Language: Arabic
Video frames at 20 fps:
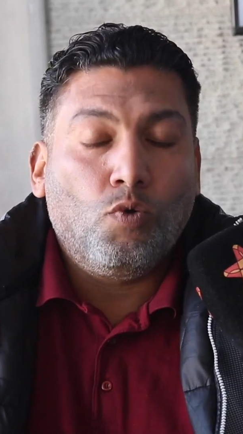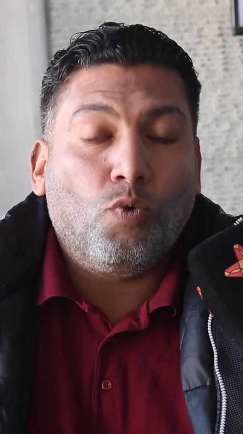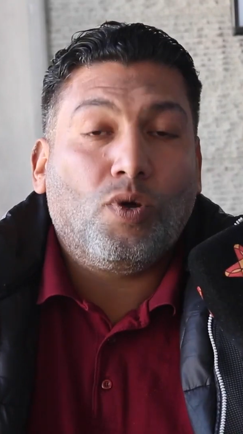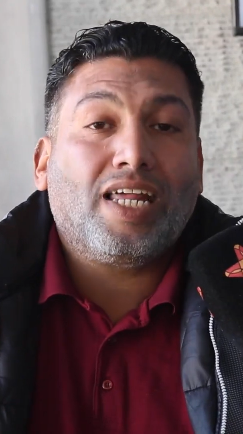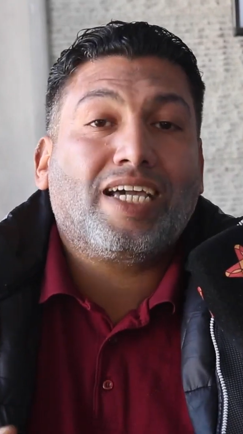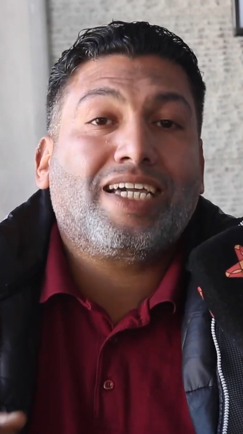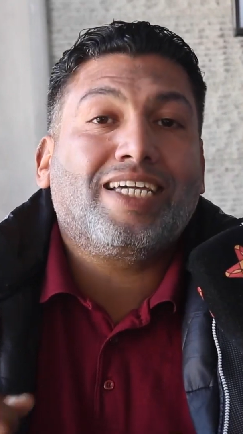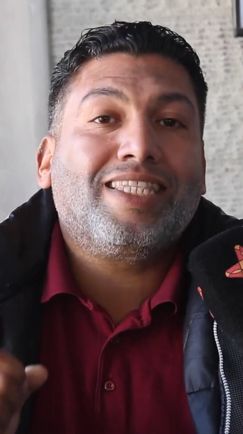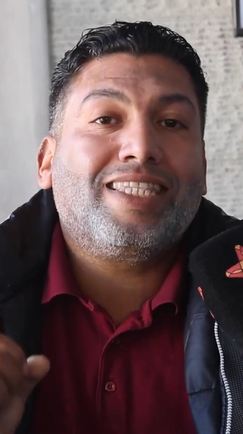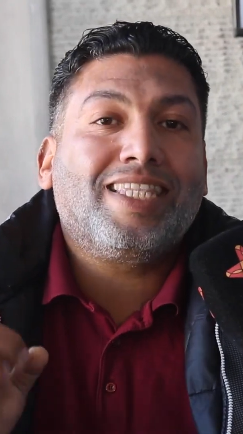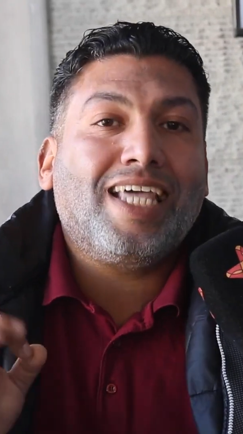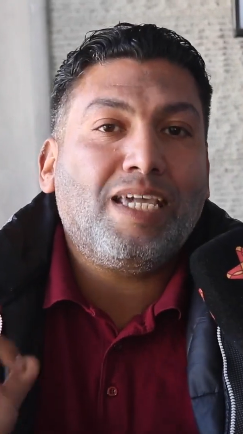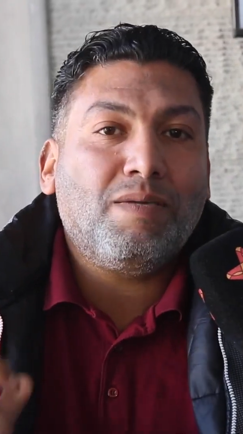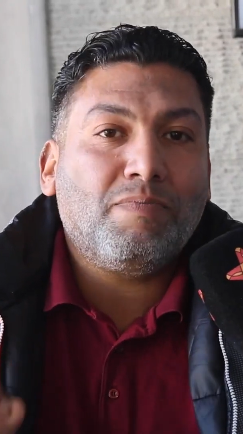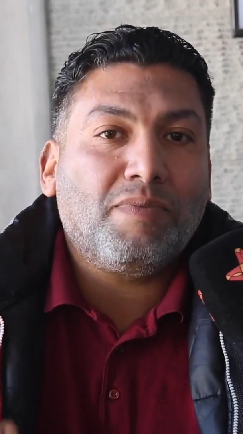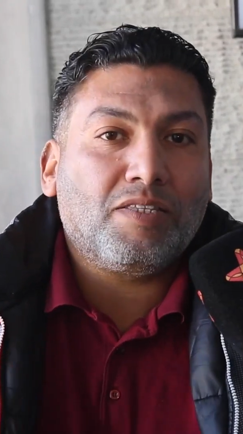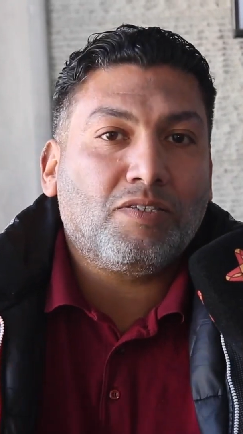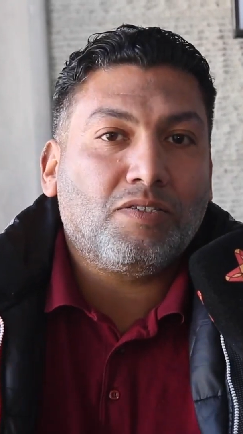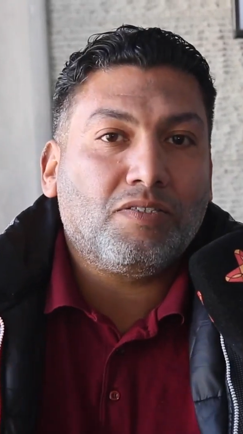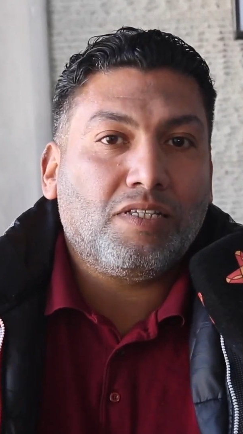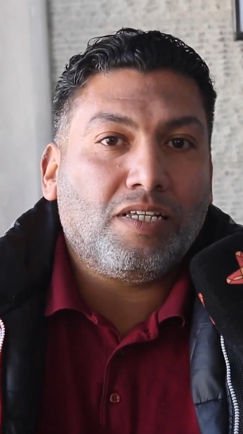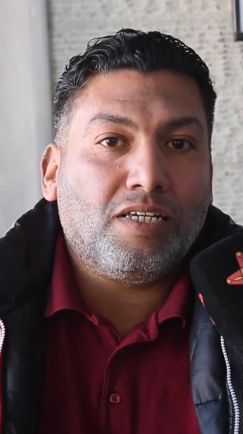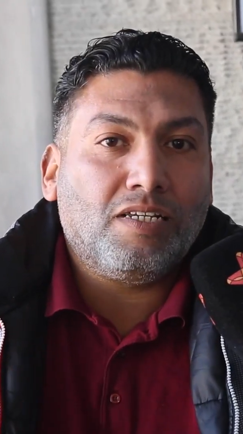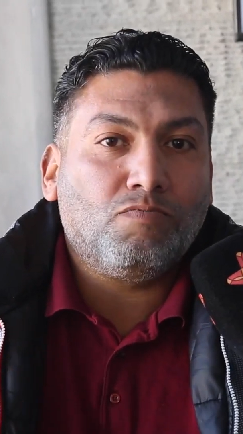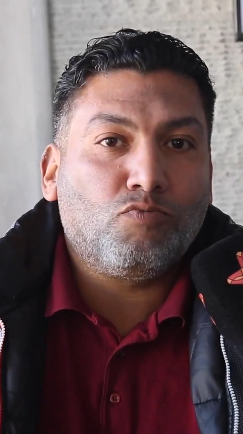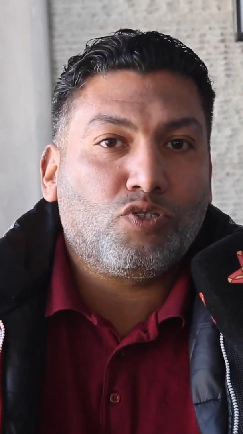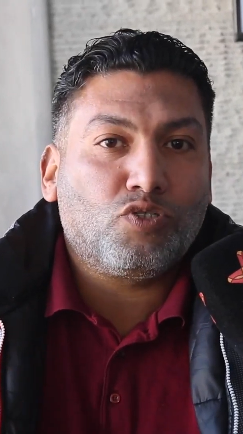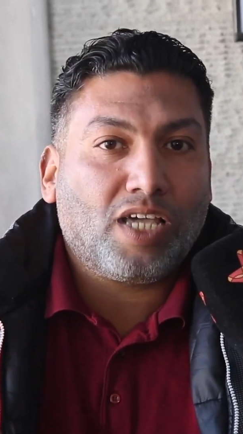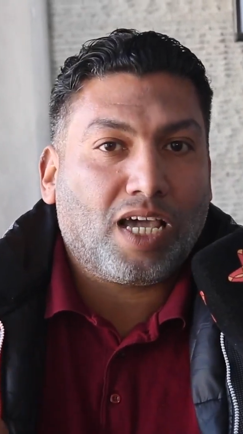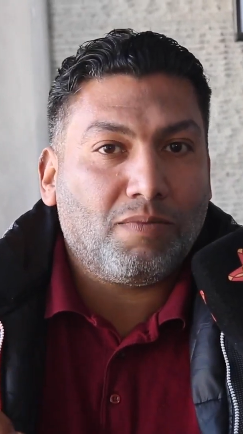ولكن دايما
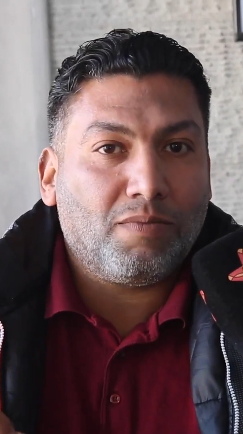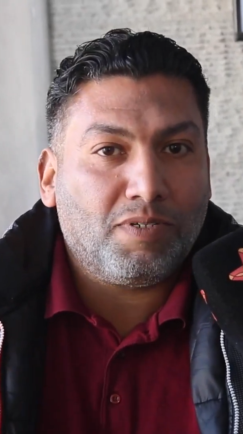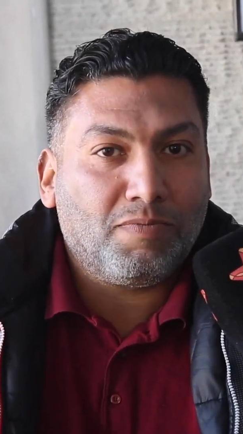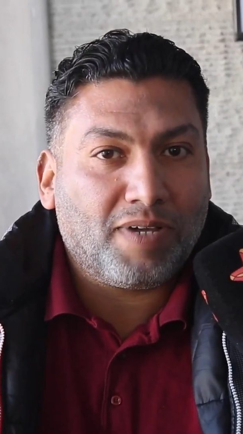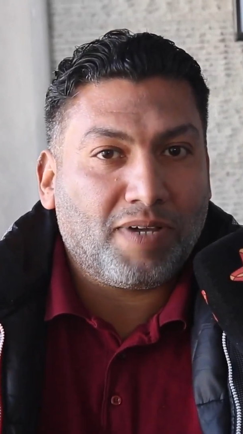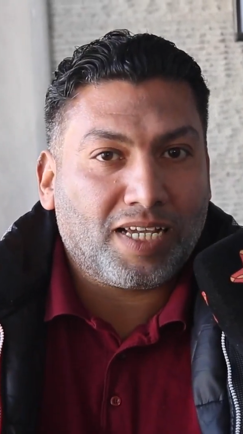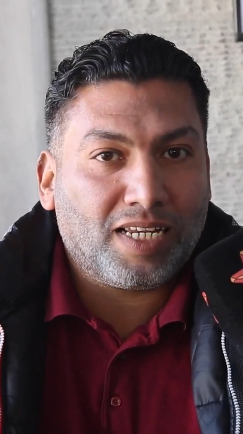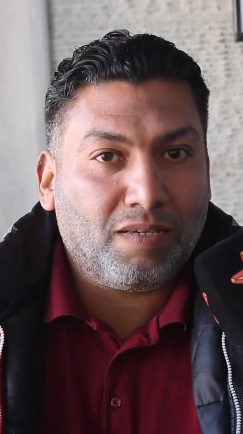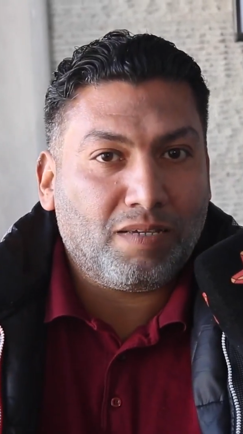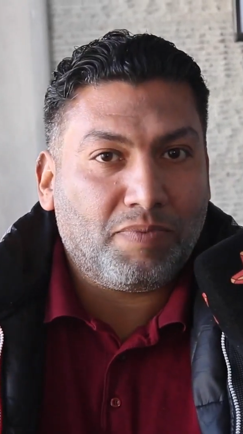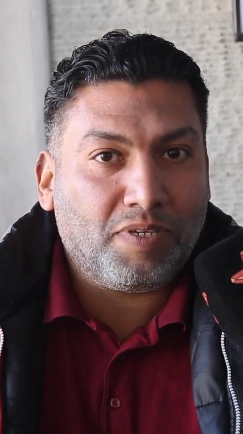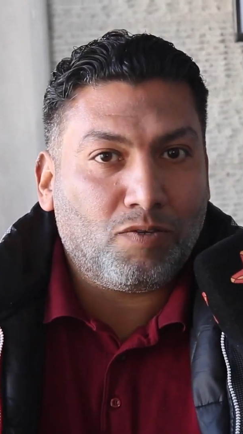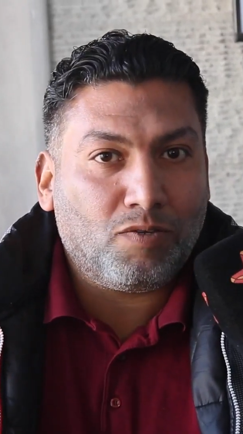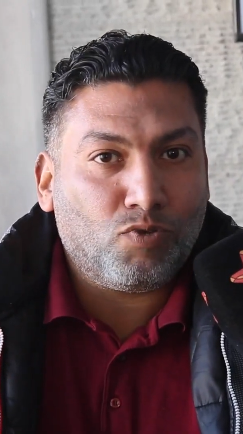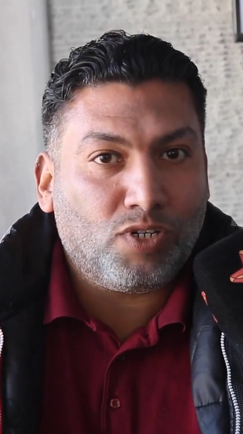المنتخب المغربي